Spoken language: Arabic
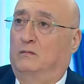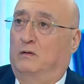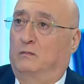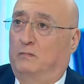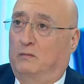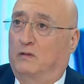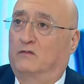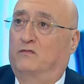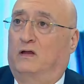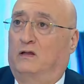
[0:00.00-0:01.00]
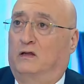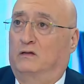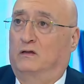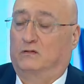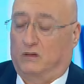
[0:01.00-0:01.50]
مرفع
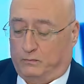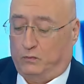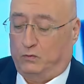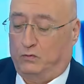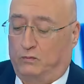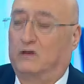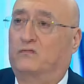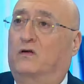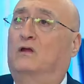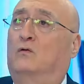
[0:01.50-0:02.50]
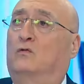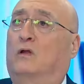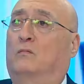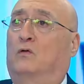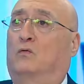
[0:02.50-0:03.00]
الحديدة ضربوا المرفع كله
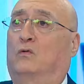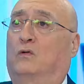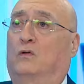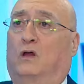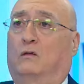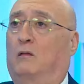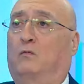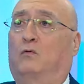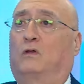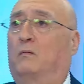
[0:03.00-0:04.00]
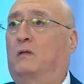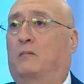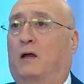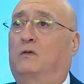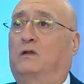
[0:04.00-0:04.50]
دمروه أنا ما عم بقول اليمن
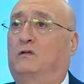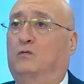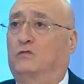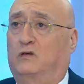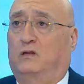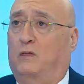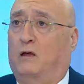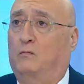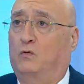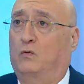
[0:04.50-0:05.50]
ما عملت الحوثيين ما عملوا